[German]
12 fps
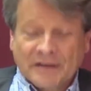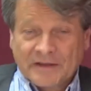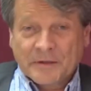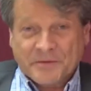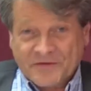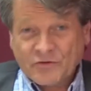
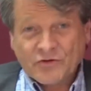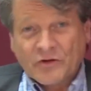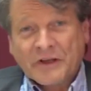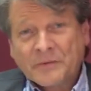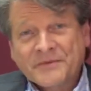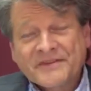Liebe Zuschauer,
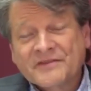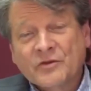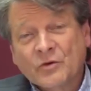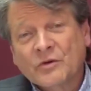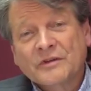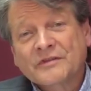ihr habt es
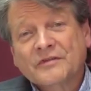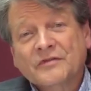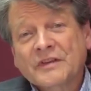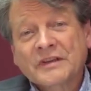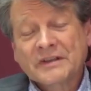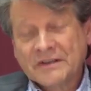gehört,
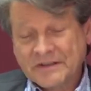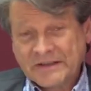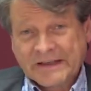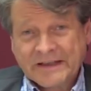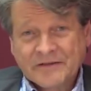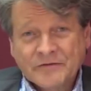wir
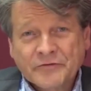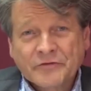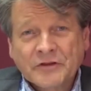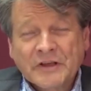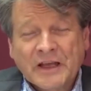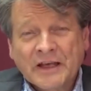reden
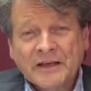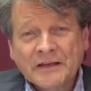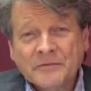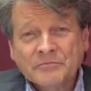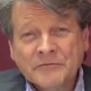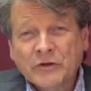von
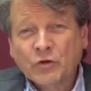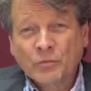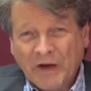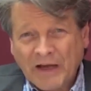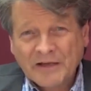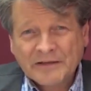einem
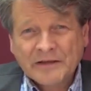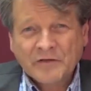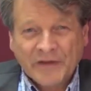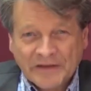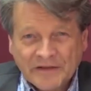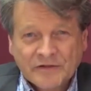globalen
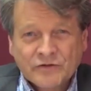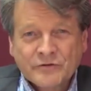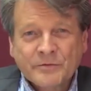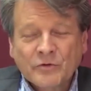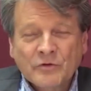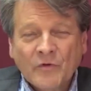
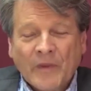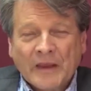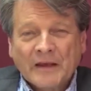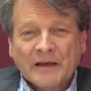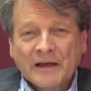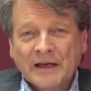Quantensprung,
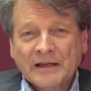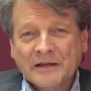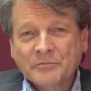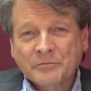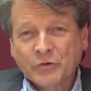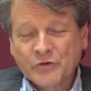
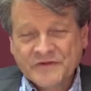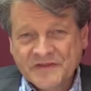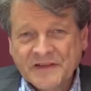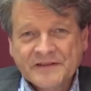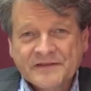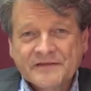einem
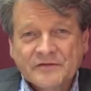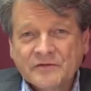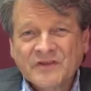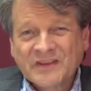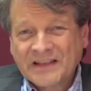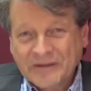Prozess
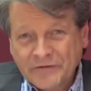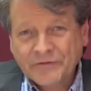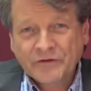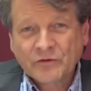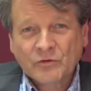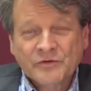und jeder
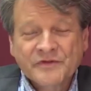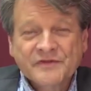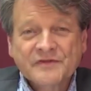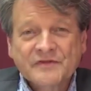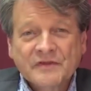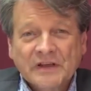von
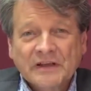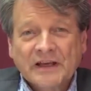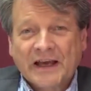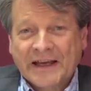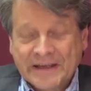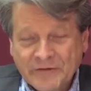uns
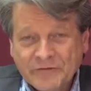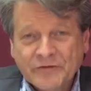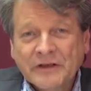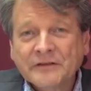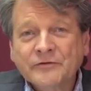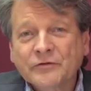
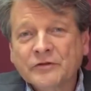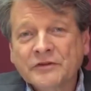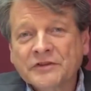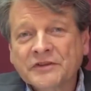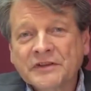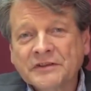
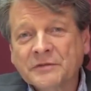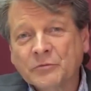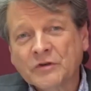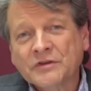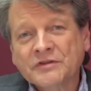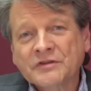eigenverantwortlich hat die
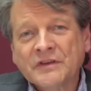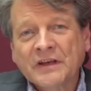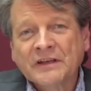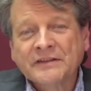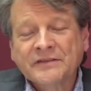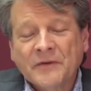
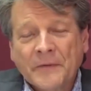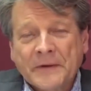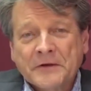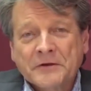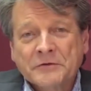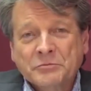Möglichkeit,
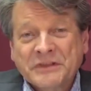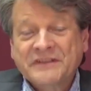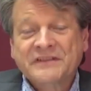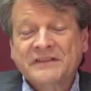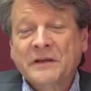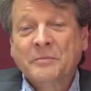
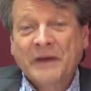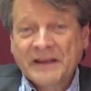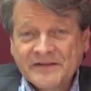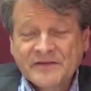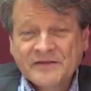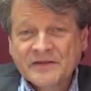mit dabei zu